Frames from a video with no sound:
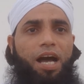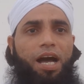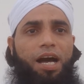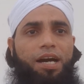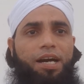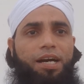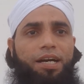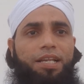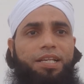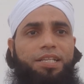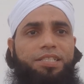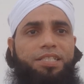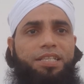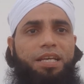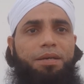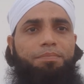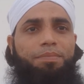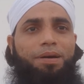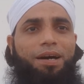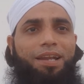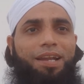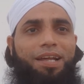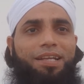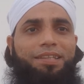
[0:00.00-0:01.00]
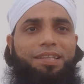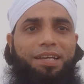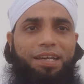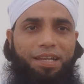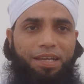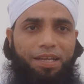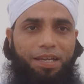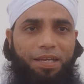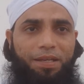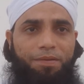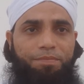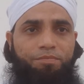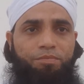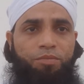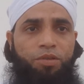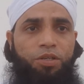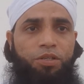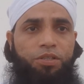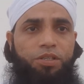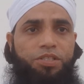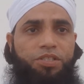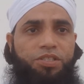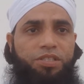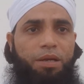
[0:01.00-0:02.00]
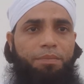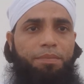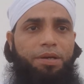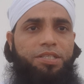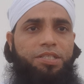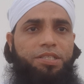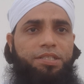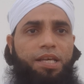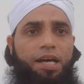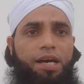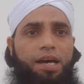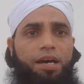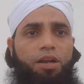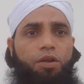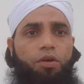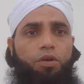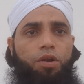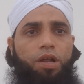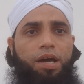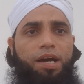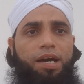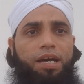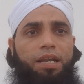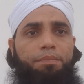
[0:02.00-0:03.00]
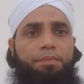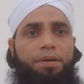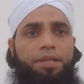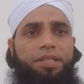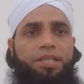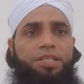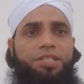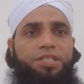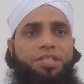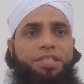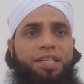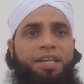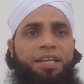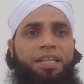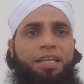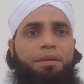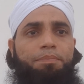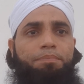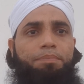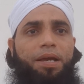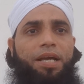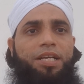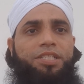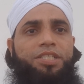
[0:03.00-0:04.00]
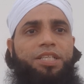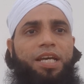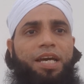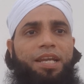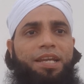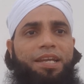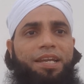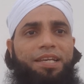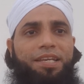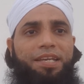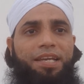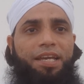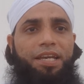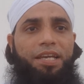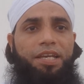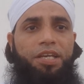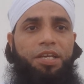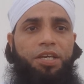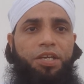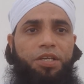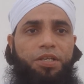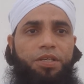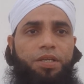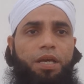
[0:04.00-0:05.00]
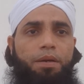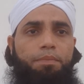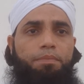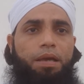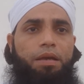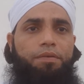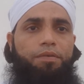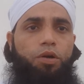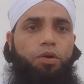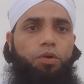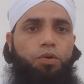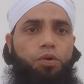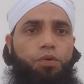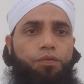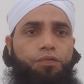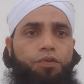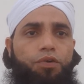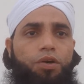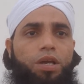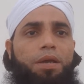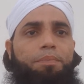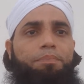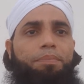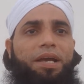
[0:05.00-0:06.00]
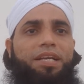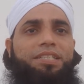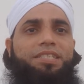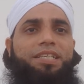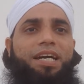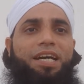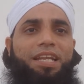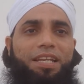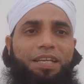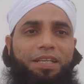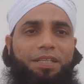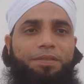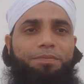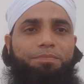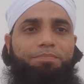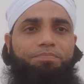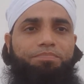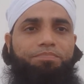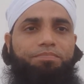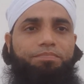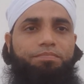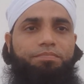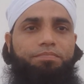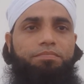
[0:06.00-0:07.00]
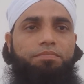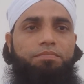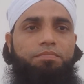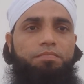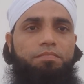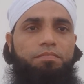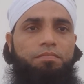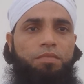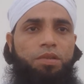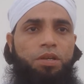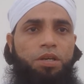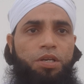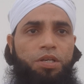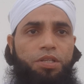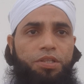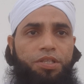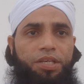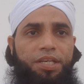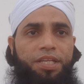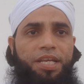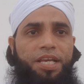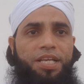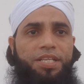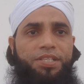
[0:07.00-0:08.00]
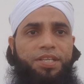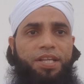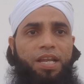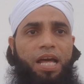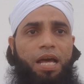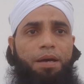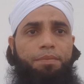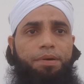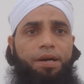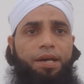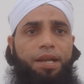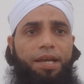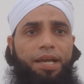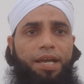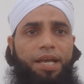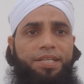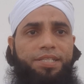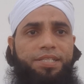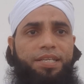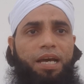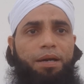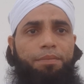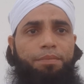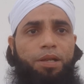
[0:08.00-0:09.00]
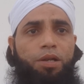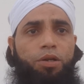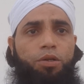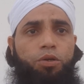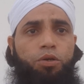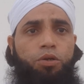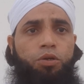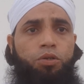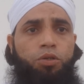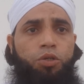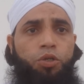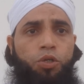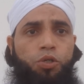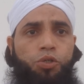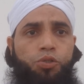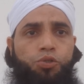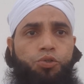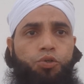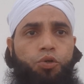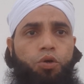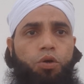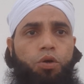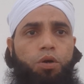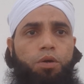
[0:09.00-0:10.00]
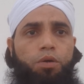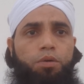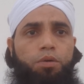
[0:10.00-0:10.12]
अकल से बाला तर है ये समझदार और अक्लमंद इंसान की पहचान नहीं है ये बेवकूफ़ों की पहचान है तीन इस्लाम हर ऐसे अमल को जो